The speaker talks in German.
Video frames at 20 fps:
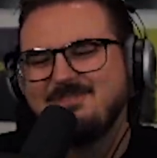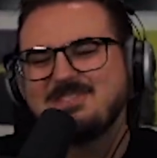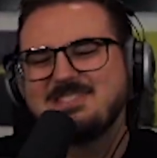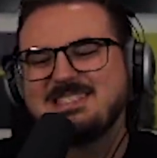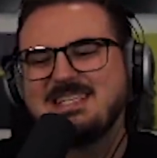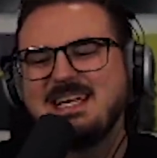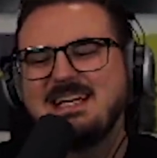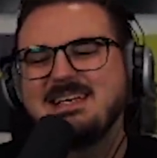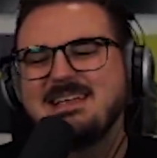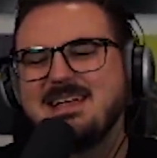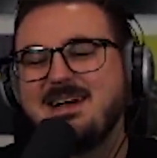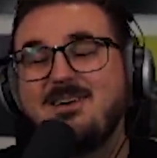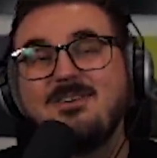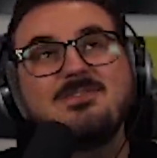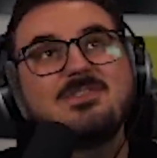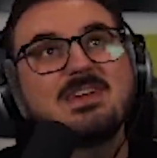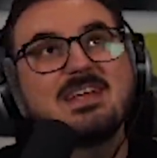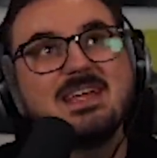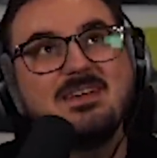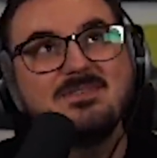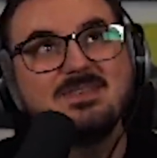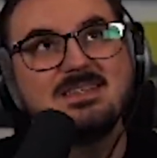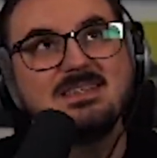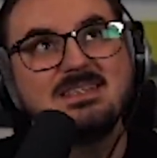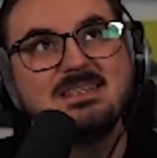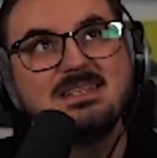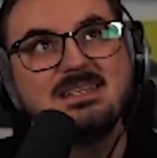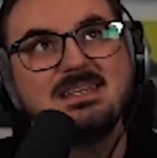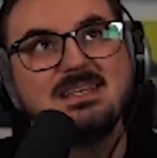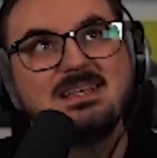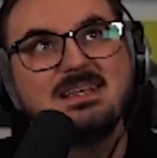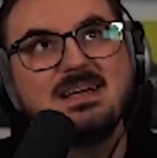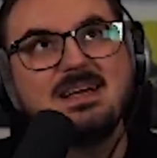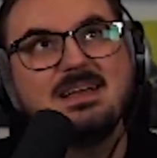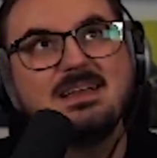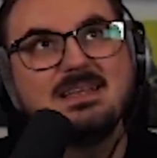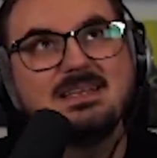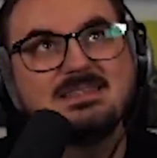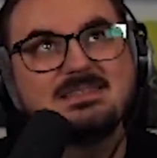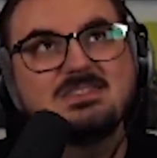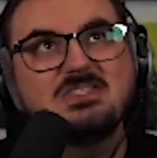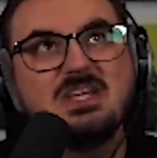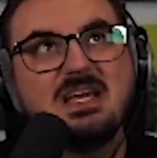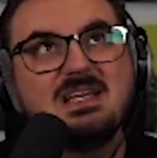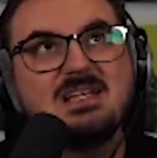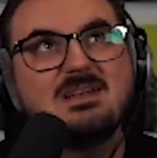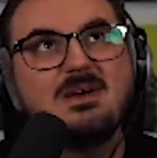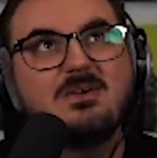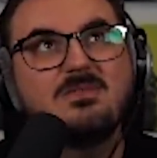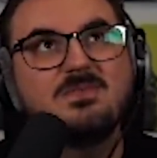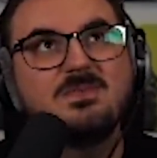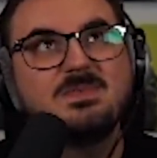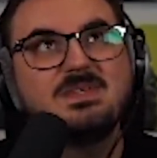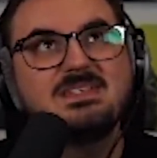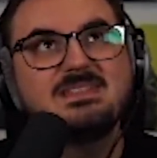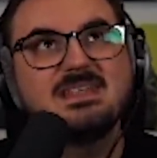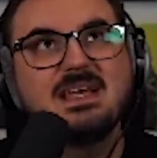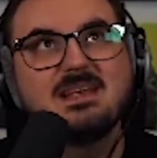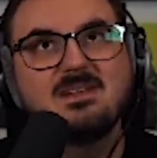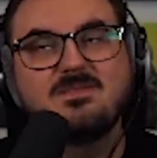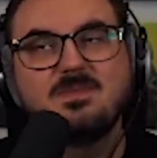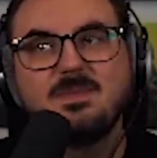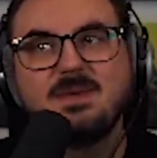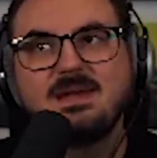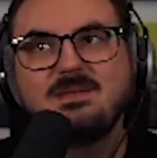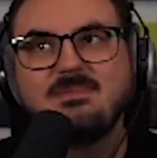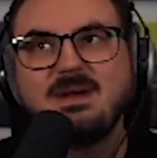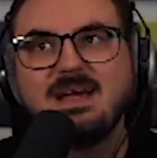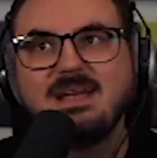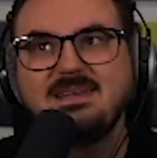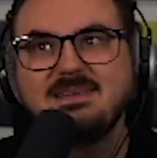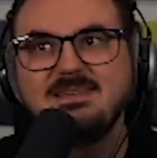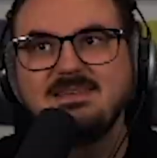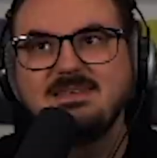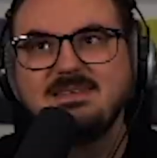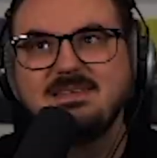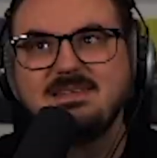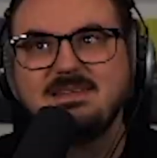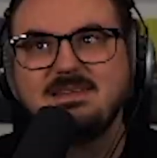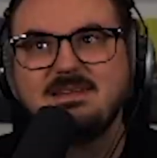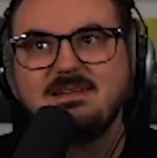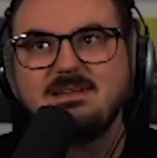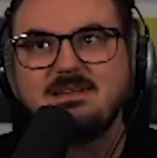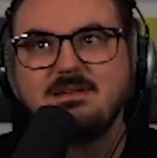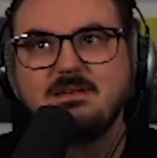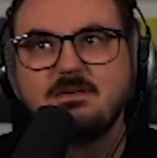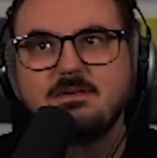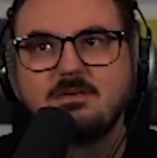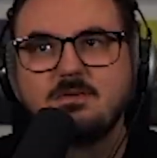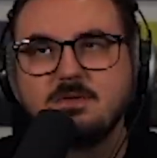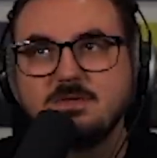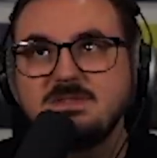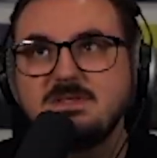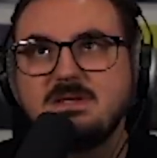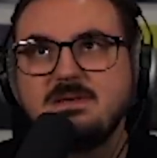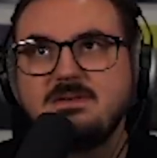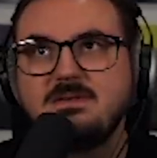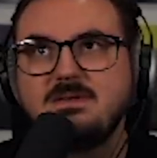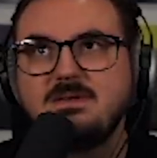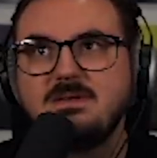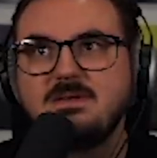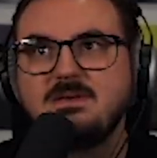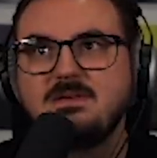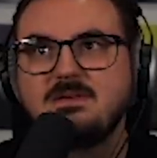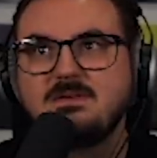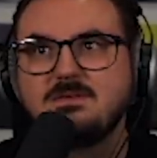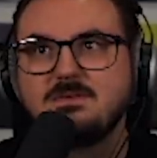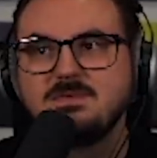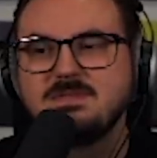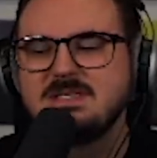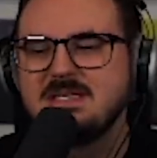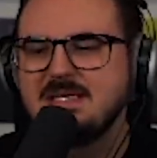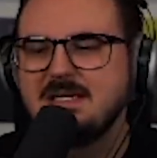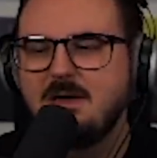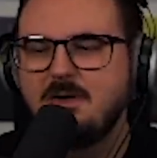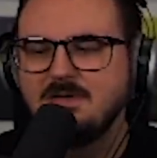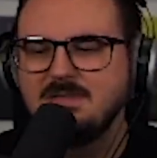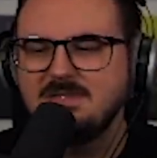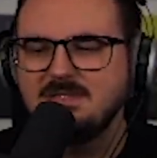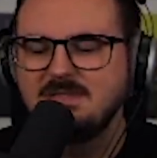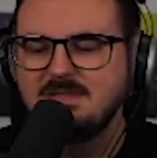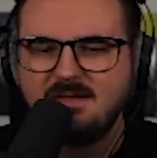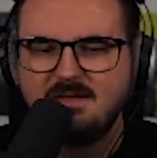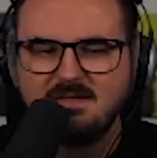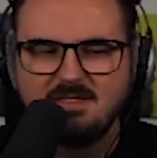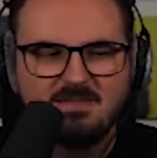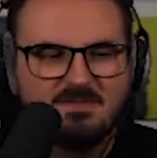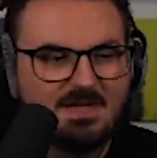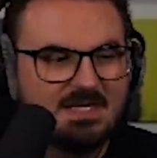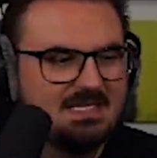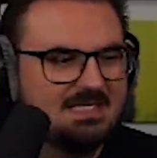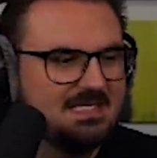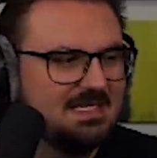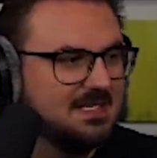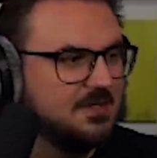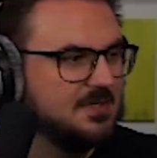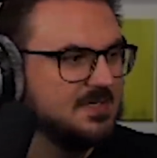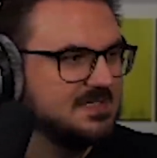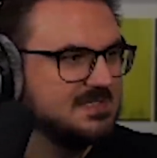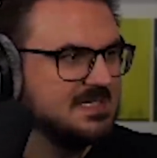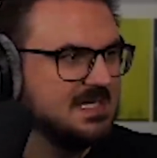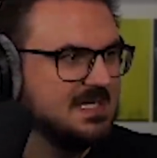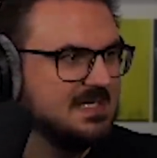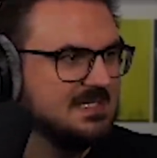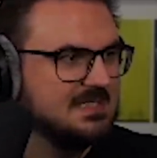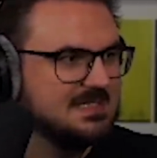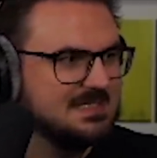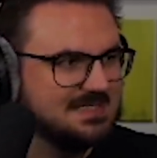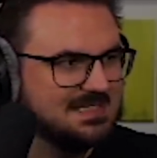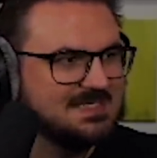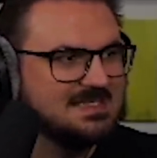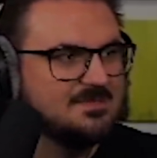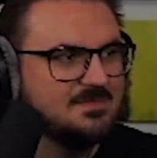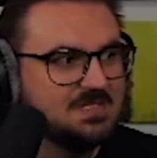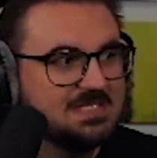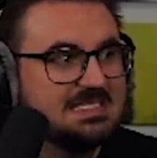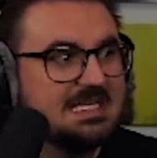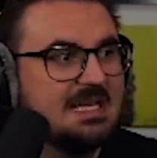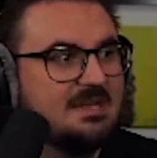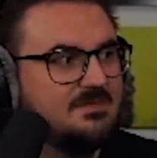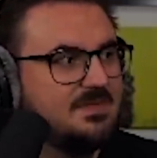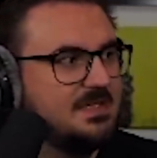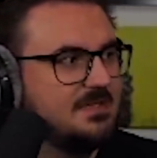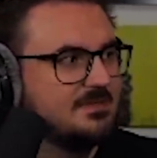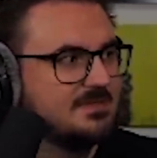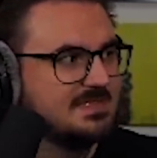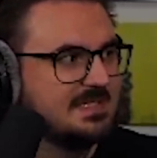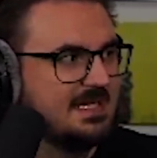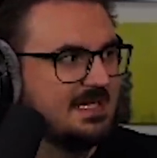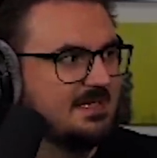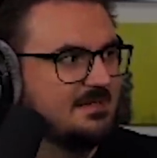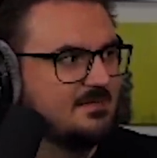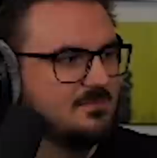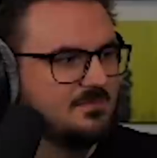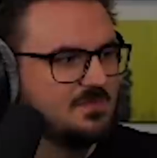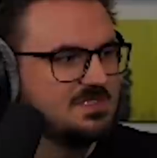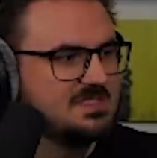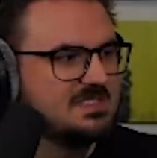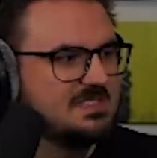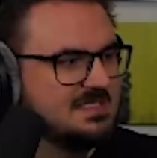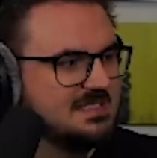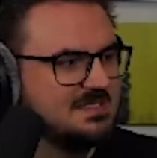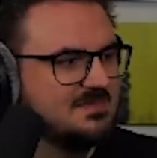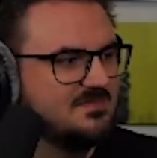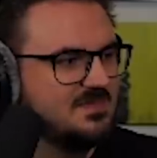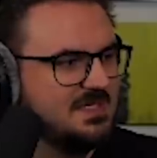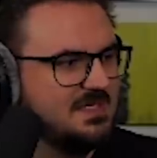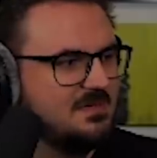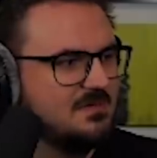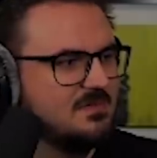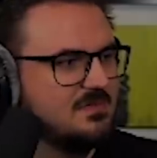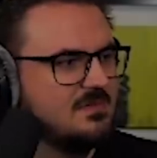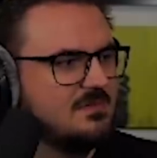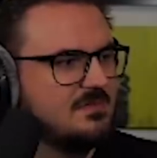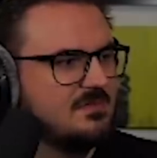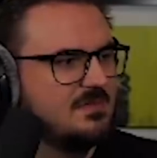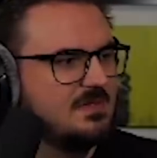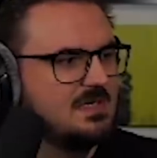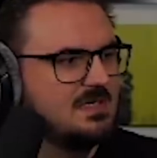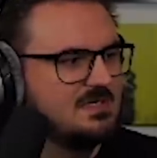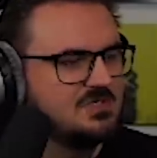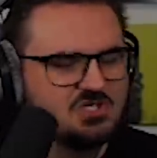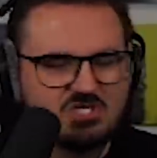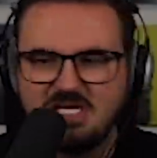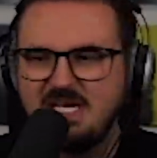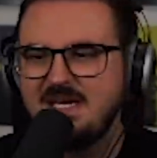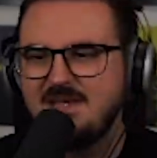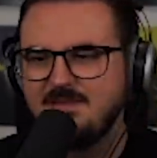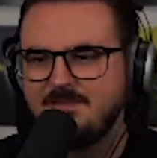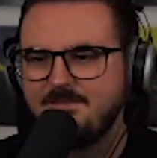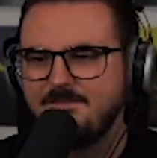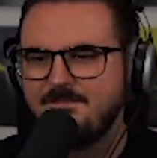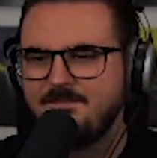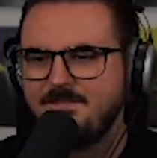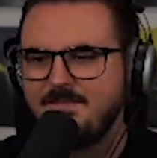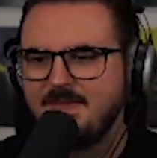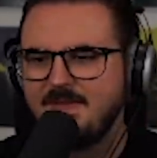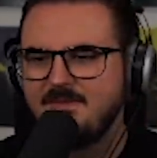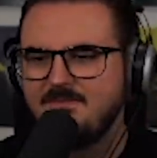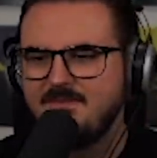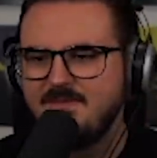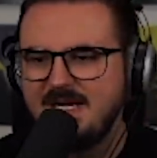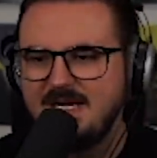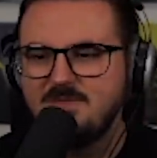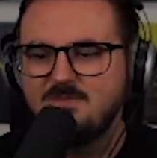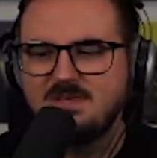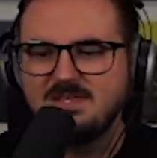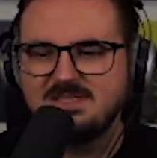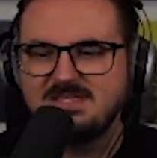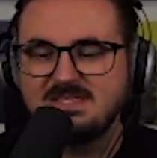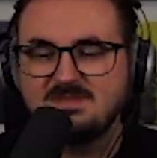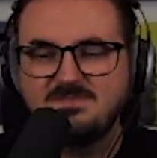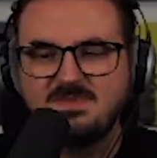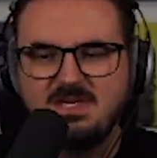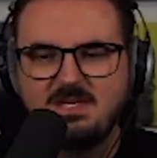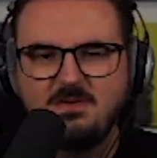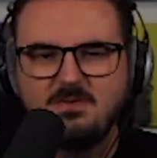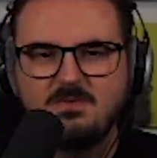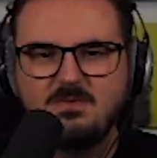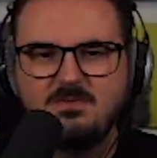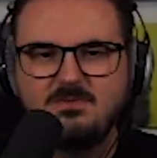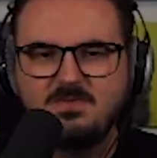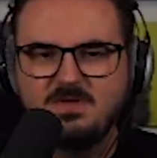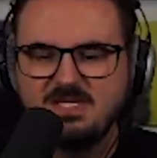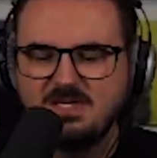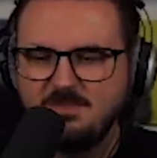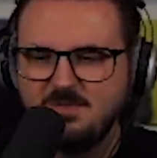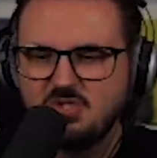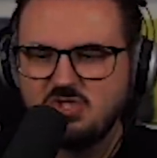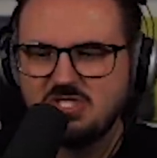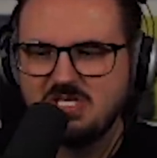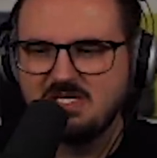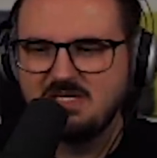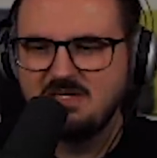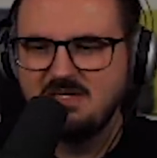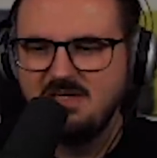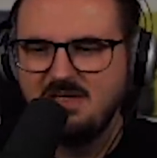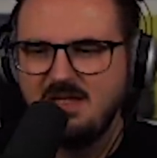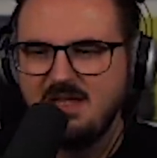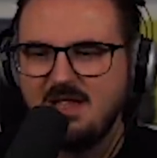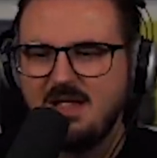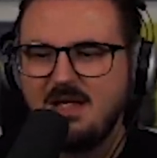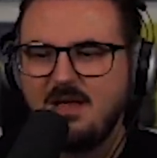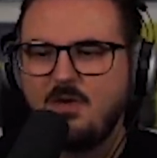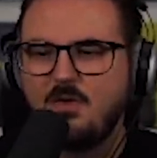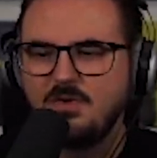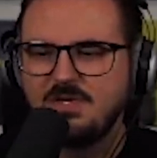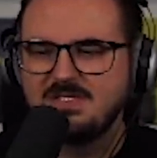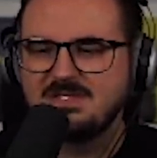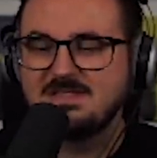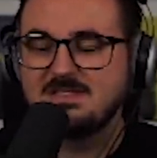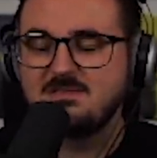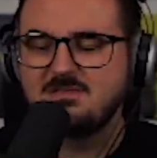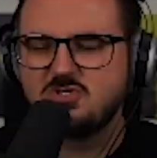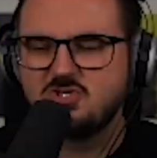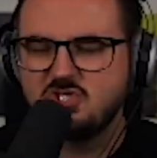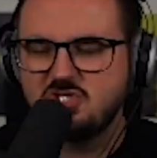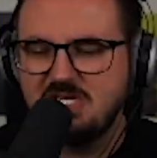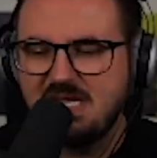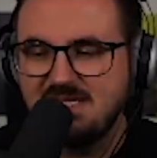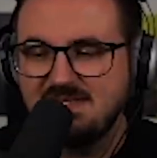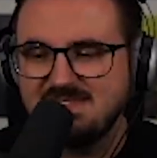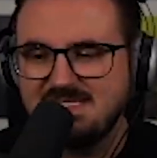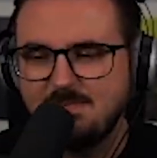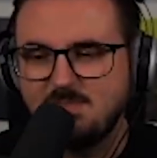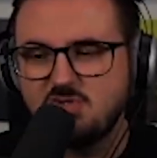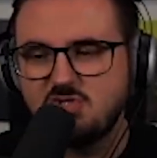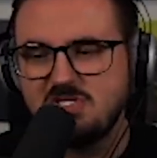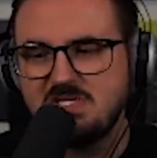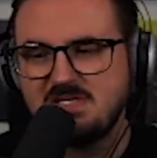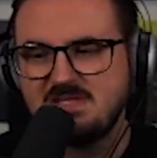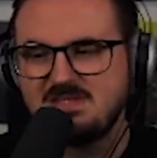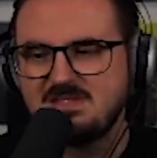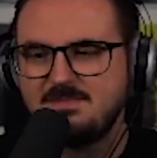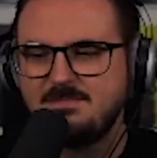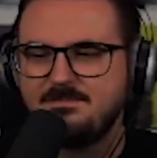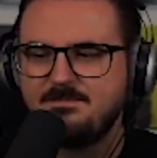schneidet ja auch für Kevin. Der schneidet auch für mich, ist einer von meinen beiden. Kuss. Grüße gehen raus. Ich werde dir heute sagen, das wird dein Video sein. Du wirst dieses Video schneiden. Weil du hast das Video von ihm geschnitten und das ist Schneidception jetzt.